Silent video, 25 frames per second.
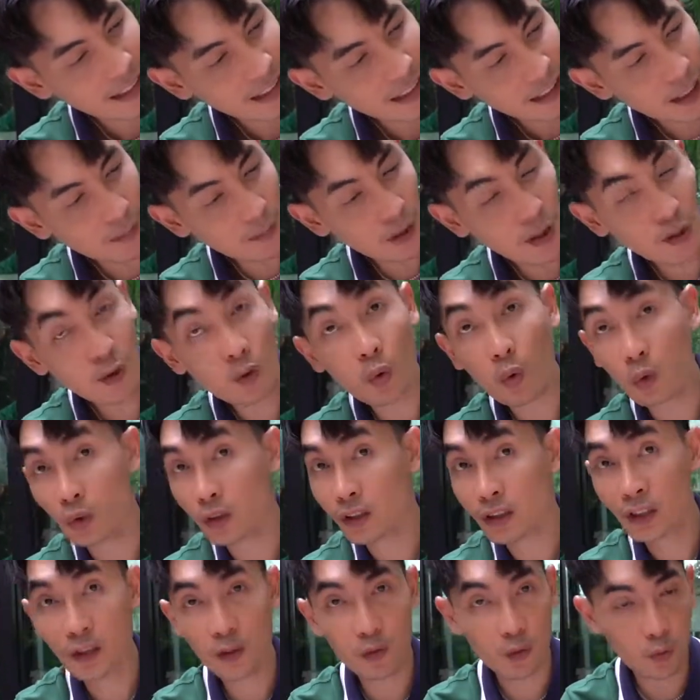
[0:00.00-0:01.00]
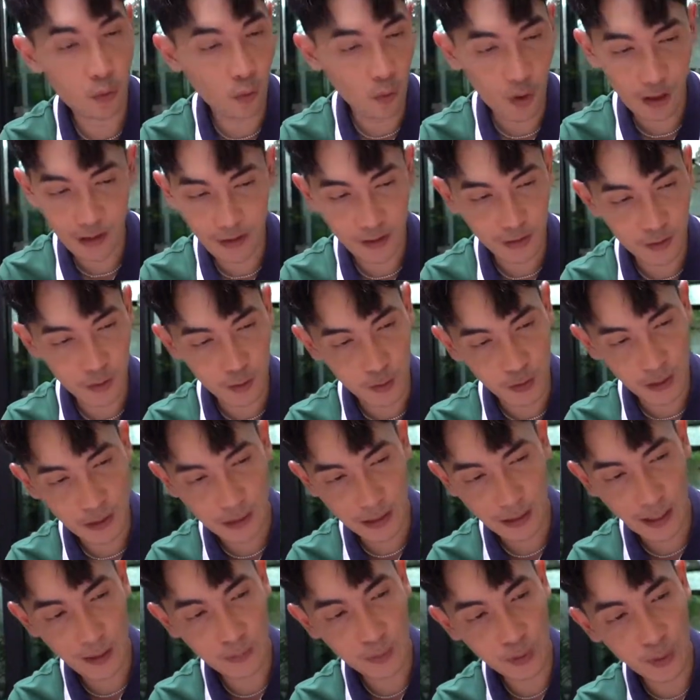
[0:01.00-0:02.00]
กำลังขุนให้อ้วนกันอยู่เลย
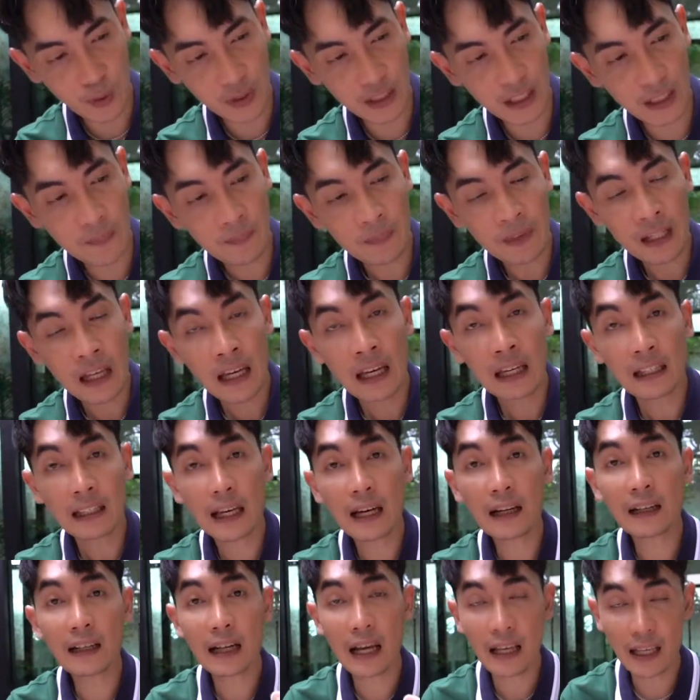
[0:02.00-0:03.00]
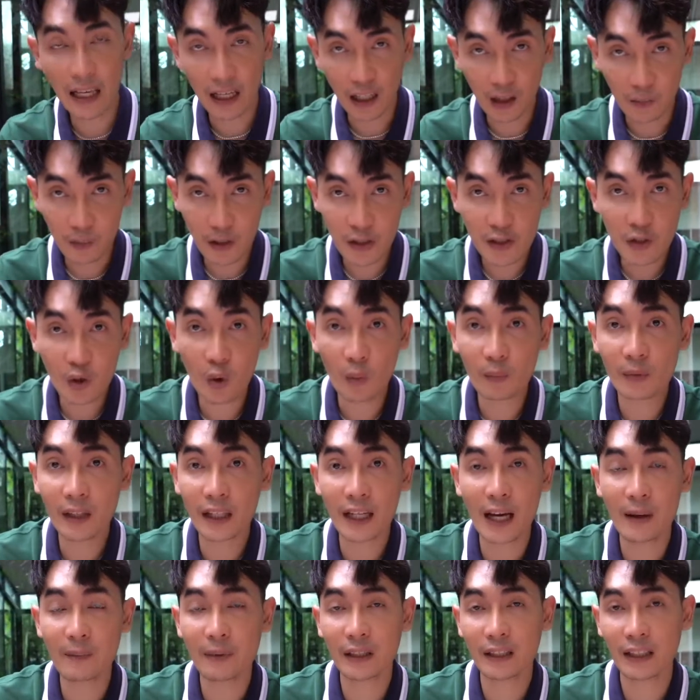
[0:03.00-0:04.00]
นะครับตอนนี้ถ้าใครอยากเข้ามาชมนะ
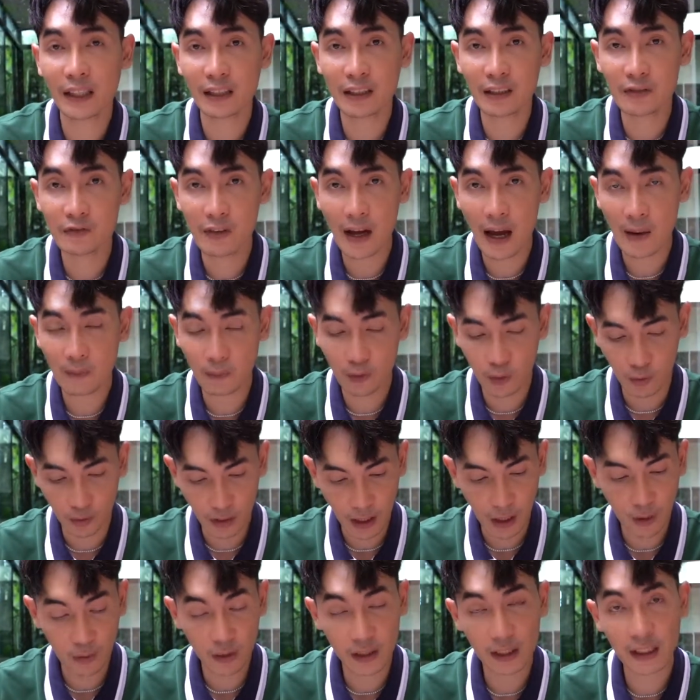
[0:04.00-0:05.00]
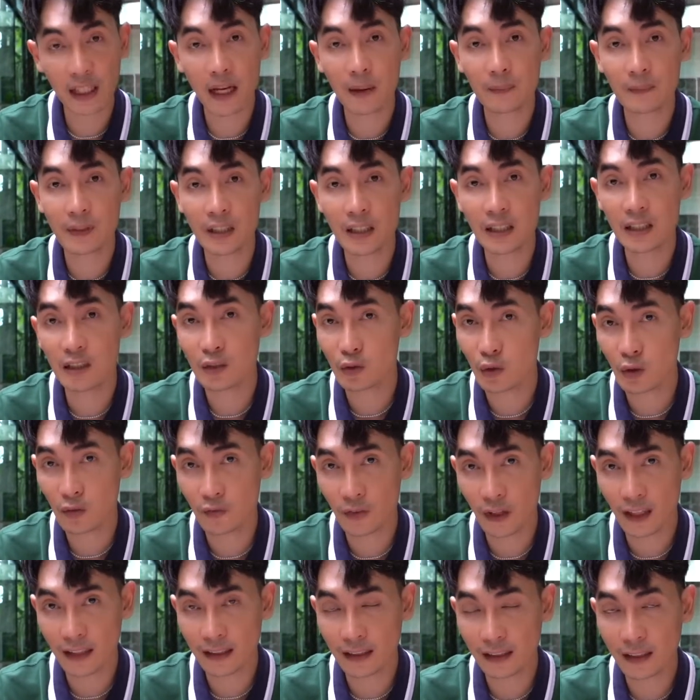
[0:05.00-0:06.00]
ครับเด็ก ๆ ที่ฟาร์มของเรานะครับที่ฮีโร่เฟ
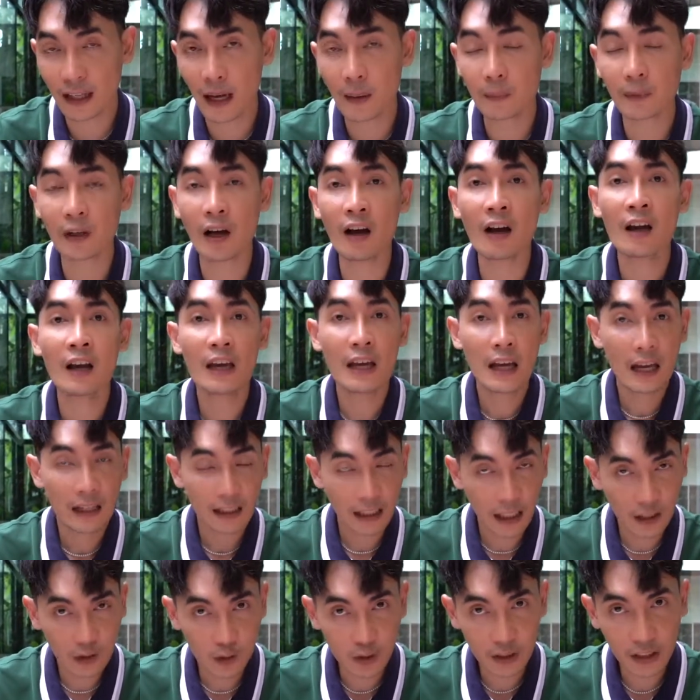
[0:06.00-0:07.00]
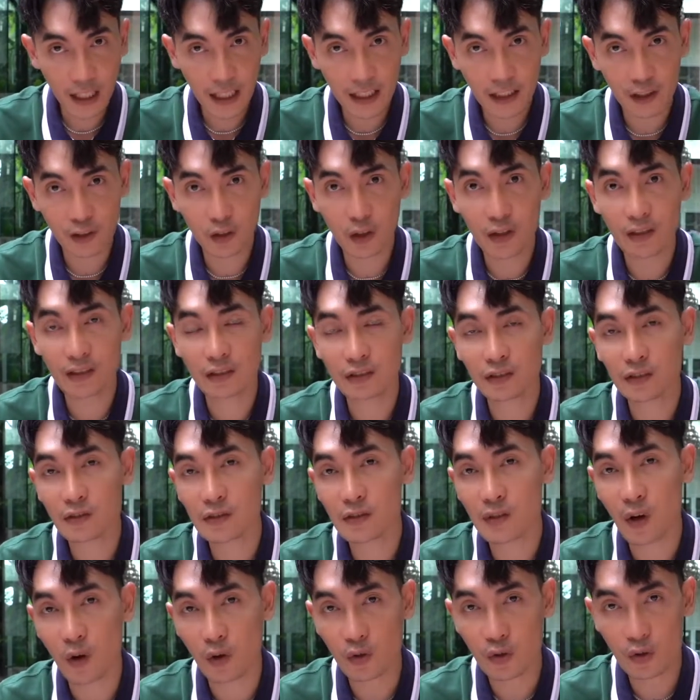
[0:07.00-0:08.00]
นนะครับก็นัดล่วงหน้าอย่างน้อย1นึ่งถึง
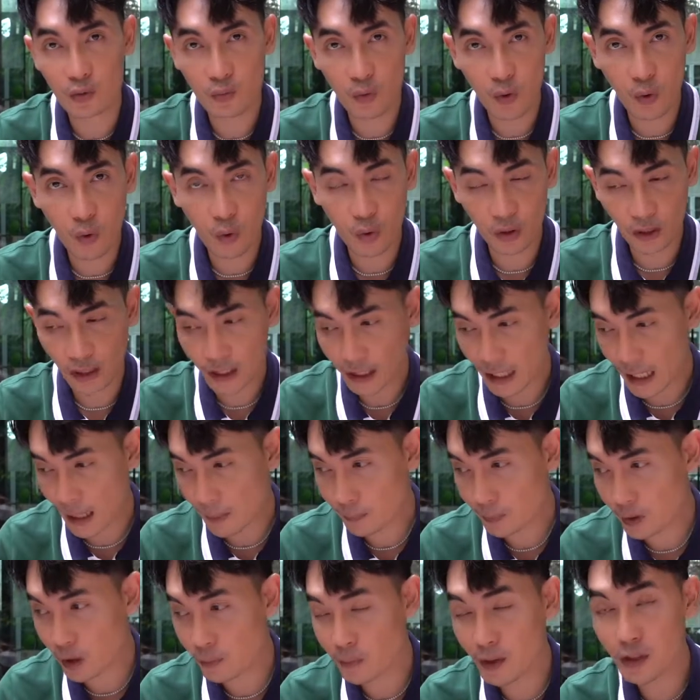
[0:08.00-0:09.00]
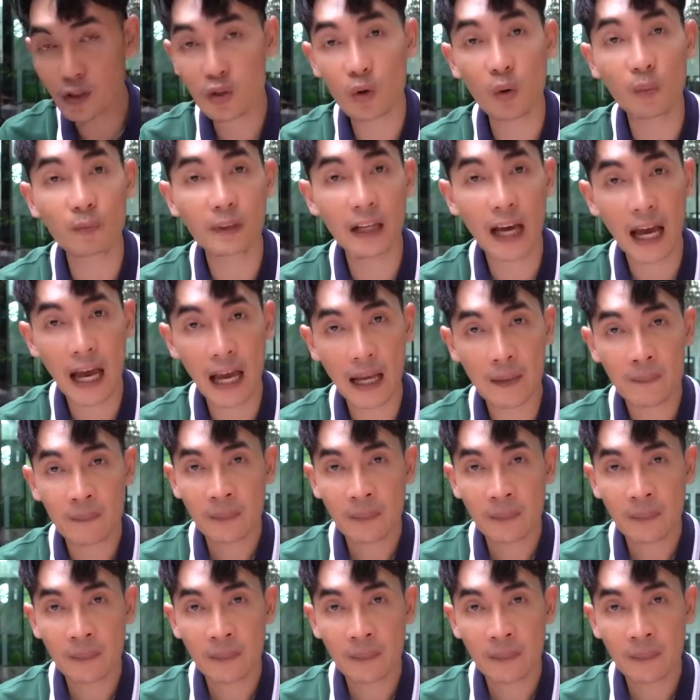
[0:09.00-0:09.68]
สชั่วโมงนะครับเข้ามาชมได้